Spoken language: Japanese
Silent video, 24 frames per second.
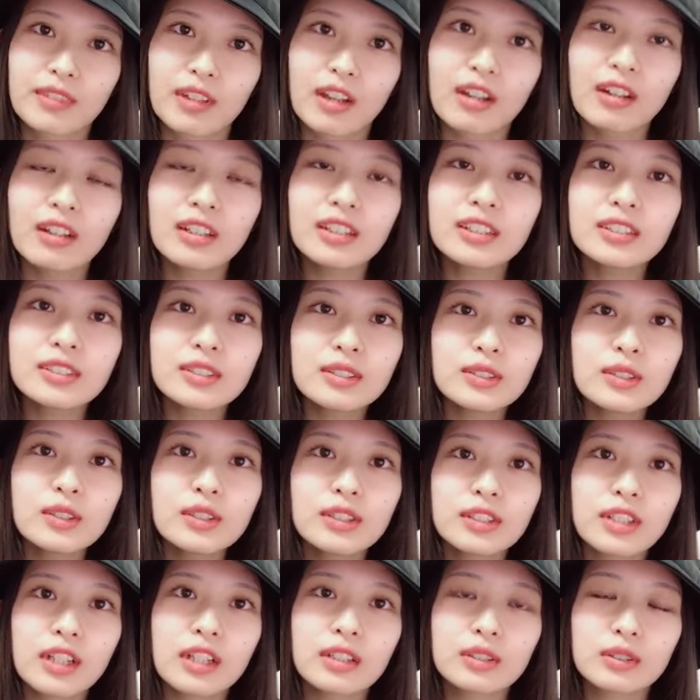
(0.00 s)
あれ強い
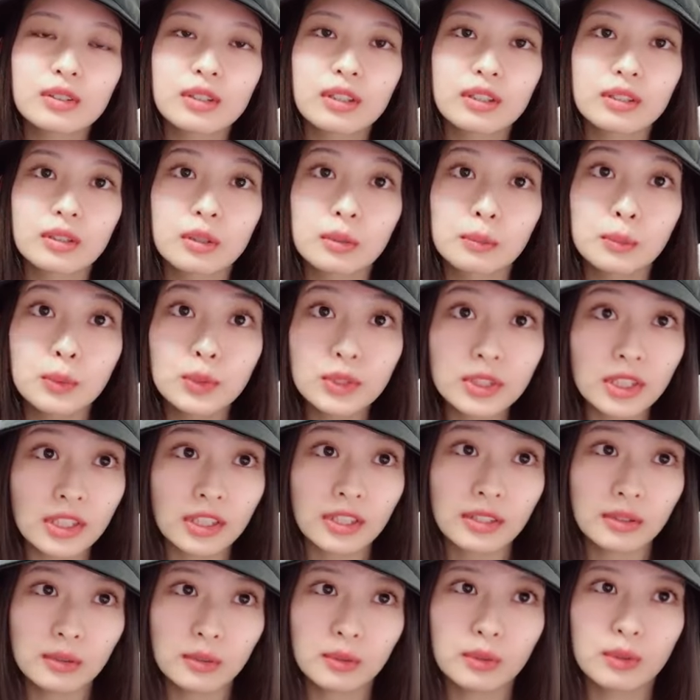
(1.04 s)
なとかって思った
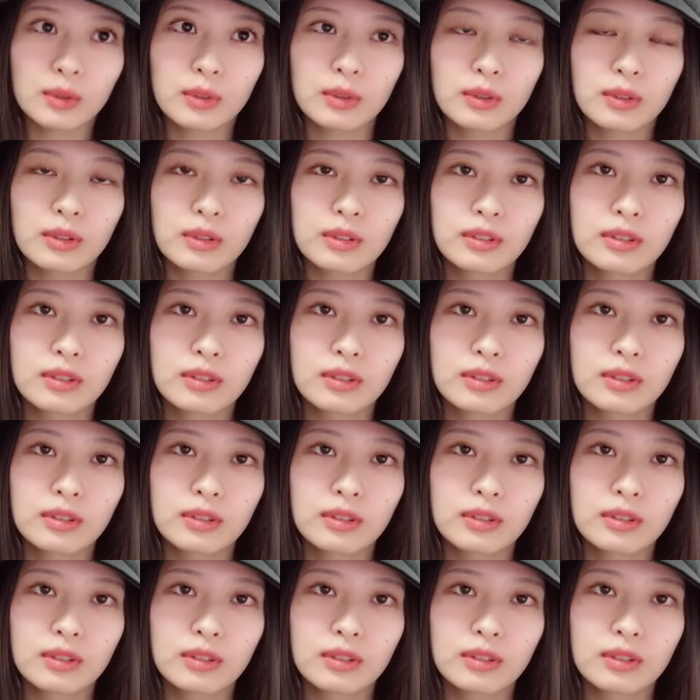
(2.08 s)
けど、